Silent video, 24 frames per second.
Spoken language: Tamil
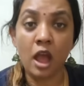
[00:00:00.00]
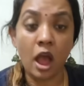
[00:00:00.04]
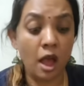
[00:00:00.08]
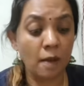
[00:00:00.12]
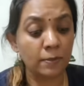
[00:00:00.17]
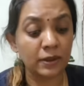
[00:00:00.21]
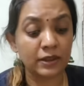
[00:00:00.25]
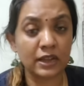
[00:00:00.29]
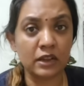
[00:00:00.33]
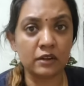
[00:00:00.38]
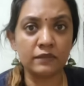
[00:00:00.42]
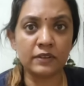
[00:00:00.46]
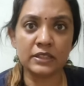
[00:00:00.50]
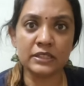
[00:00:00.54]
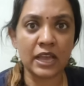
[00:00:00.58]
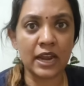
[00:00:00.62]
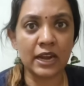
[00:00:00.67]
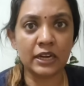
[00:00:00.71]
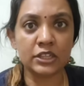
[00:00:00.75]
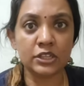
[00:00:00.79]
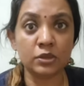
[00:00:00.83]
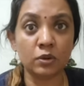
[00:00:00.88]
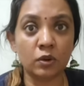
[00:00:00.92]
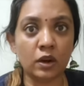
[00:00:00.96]
அப்ப கன்வின்ஸ்
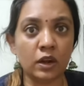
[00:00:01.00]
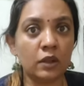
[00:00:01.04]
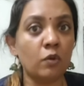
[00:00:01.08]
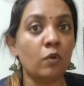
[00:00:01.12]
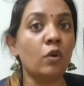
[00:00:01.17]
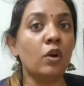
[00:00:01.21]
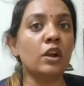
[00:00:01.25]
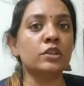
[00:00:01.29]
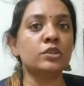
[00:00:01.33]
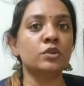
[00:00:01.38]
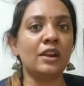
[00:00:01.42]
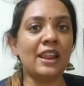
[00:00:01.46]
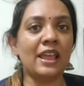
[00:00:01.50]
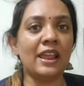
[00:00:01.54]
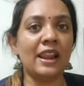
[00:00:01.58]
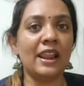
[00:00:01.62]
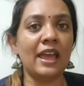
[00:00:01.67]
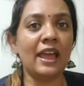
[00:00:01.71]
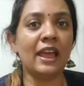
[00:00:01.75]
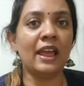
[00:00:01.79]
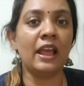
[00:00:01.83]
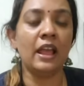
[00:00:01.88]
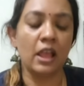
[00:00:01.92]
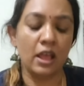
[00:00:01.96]
ஆயிடுச்சு உங்களுக்கு உங்களை
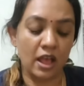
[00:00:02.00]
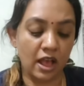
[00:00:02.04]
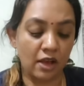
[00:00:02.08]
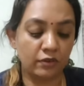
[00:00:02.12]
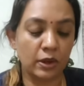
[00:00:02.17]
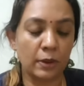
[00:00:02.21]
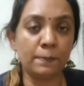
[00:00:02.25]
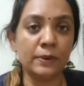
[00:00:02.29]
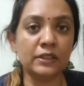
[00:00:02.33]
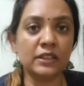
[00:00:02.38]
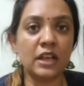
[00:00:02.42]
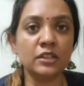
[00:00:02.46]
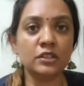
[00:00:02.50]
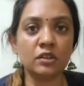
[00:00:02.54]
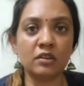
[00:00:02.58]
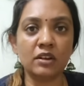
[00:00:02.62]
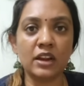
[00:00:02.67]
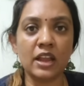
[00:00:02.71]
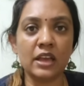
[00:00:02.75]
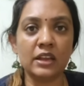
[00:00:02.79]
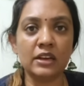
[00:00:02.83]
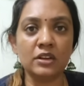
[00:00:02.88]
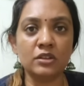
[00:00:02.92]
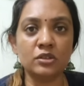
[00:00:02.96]
சொல்லல அவர் இப்படிதான்
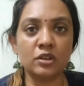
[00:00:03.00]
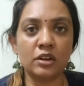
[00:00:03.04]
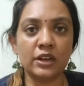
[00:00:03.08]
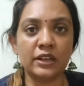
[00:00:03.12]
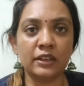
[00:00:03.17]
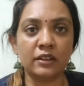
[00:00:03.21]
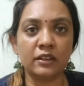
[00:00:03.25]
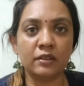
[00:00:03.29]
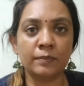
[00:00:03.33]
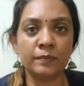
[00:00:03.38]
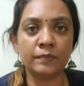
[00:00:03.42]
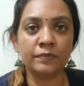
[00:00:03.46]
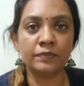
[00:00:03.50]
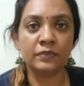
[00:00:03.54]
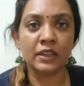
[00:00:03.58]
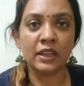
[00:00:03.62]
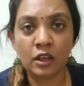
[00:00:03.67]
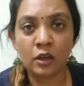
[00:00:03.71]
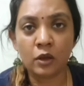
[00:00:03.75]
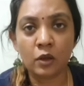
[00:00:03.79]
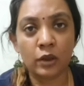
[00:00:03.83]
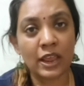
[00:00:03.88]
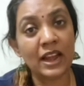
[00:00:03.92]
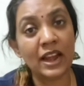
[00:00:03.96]
சொன்னாருன்னு சொல்லிட்டு
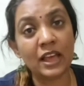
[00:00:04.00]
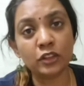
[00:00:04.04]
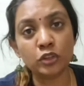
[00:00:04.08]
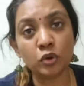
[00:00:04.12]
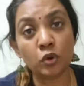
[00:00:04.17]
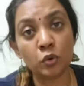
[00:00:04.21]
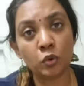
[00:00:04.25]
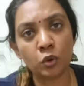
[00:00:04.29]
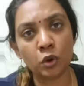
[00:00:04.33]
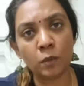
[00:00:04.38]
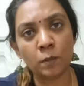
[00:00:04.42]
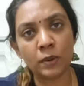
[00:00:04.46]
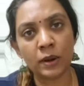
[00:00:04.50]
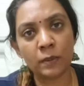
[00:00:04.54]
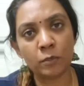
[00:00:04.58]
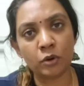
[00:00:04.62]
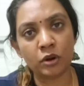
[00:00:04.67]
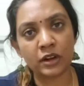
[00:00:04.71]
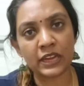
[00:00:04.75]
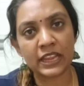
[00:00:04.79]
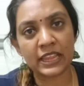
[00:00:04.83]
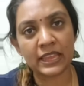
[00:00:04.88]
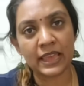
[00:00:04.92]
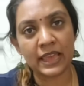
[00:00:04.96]
எல்லாத்துக்கும் குறும்படம்
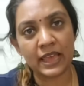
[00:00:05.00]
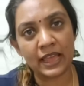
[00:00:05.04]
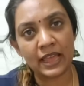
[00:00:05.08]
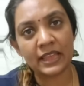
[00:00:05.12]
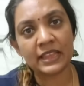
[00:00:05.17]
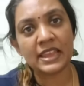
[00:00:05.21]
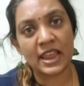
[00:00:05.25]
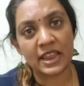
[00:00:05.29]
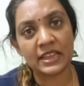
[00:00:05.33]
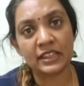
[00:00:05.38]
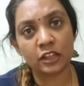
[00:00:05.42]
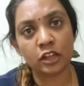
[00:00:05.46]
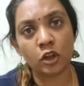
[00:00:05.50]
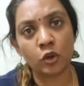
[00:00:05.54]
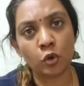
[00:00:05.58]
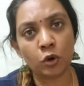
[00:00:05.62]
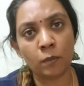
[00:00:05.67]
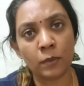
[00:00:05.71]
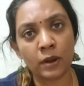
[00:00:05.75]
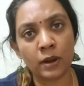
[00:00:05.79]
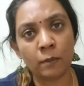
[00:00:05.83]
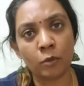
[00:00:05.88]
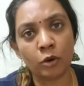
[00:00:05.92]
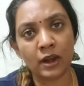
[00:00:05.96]
போடுற நீங்க ஏன் இதுக்கு
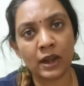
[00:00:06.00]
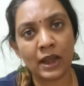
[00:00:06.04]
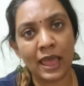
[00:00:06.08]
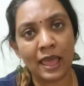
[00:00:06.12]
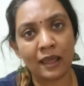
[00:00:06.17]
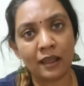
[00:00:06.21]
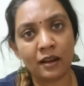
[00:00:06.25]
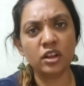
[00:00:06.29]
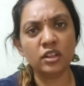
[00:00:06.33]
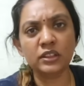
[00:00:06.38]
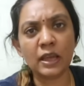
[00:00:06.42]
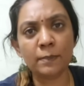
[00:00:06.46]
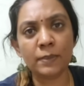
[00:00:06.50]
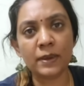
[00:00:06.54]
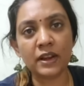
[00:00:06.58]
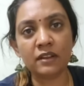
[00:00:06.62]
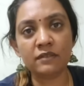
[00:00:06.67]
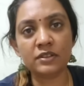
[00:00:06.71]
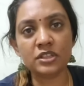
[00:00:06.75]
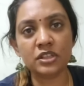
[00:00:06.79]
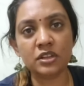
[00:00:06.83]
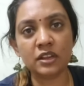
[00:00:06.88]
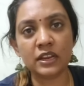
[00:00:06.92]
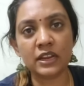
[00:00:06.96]
குறும்படம் போடல தப்பான
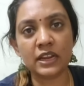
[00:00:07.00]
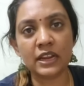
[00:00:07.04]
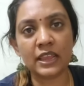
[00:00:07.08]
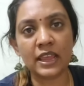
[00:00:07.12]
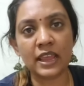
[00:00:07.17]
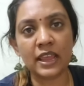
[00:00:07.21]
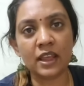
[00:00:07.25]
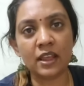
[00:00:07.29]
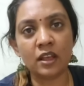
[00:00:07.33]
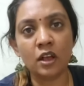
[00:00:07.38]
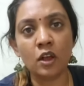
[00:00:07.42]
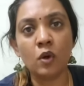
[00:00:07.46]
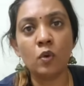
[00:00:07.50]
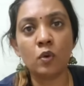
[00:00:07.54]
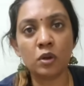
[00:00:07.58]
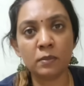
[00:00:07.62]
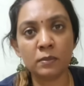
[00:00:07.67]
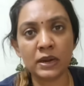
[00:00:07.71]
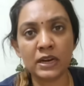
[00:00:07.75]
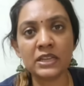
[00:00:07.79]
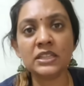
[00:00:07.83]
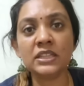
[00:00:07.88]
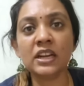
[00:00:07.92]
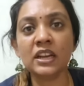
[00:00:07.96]
விஷயம் இல்லையே ஒரு
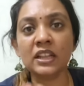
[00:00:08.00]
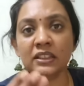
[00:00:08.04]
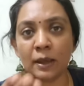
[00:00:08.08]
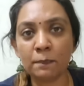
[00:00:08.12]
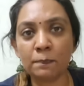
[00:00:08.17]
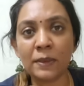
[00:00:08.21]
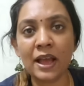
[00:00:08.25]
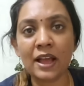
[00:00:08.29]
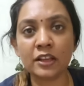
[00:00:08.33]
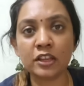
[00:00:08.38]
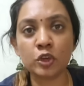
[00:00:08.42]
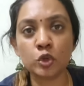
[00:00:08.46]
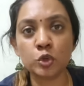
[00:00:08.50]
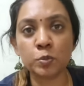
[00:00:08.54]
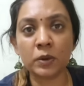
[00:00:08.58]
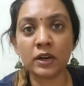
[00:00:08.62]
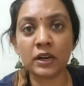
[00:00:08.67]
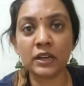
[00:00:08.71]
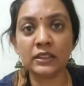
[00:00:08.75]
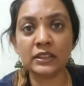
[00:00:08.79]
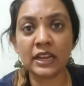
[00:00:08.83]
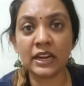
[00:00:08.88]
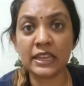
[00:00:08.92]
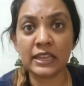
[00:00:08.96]
மனுஷன் தப்பா அக்யூஸ்
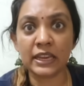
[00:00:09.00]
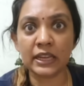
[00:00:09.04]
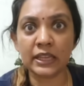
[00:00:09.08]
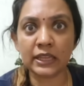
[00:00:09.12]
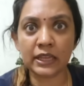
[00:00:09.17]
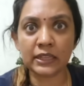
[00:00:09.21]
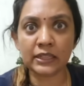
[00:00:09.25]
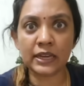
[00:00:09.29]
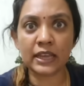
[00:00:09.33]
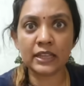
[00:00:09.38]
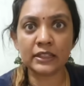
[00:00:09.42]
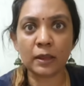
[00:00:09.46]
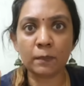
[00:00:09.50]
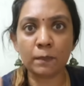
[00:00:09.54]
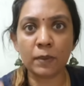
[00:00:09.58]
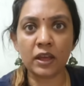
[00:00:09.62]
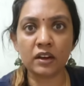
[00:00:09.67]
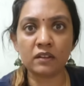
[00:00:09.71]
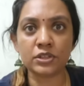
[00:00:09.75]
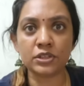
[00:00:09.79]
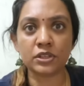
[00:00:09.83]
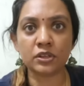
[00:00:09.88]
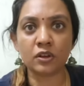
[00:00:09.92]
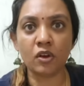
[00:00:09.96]
பண்றது தானே இருக்கிறதுலே
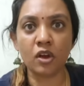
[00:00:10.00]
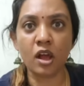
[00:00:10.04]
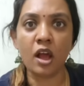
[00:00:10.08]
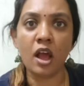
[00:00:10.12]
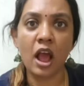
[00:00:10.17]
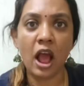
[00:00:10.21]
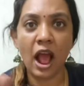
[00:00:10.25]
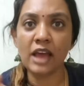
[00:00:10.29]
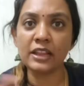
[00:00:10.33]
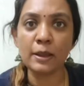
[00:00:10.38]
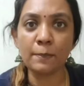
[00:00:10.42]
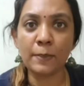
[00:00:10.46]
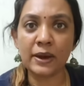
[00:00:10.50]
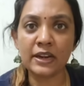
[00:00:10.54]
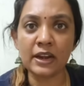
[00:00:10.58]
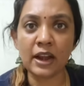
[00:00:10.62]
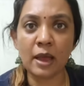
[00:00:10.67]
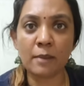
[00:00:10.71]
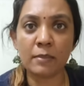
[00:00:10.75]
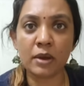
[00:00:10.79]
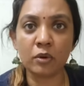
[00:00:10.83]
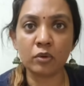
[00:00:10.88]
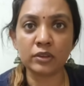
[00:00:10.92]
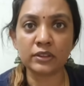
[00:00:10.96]
தப்பான விஷயம் அதை
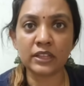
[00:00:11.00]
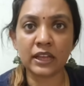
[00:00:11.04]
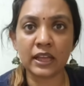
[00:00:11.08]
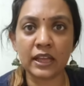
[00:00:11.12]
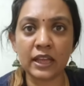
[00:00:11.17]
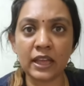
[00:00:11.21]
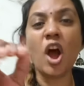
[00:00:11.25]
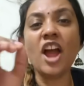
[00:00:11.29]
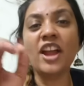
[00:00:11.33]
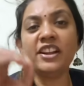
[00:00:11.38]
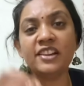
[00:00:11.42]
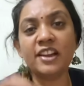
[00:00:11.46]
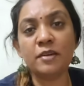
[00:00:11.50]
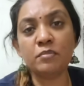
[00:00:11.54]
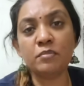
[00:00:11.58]
பண்ணிடலாமா ஒருத்தங்க பாயிண்ட்